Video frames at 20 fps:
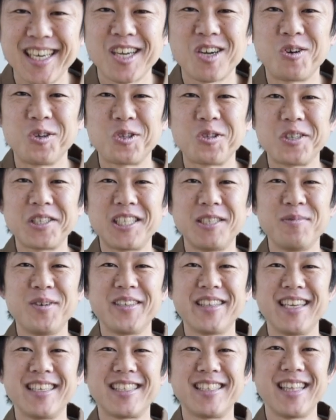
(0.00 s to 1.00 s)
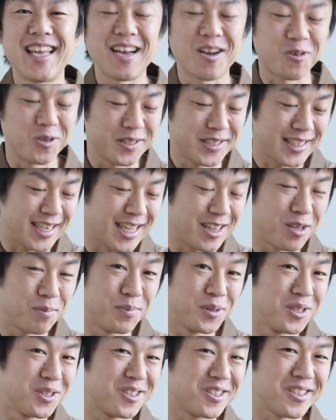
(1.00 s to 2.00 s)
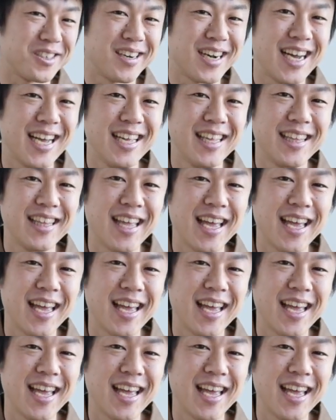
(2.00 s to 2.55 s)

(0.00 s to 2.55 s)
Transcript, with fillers: 今年もですね、こちらのブーツを履い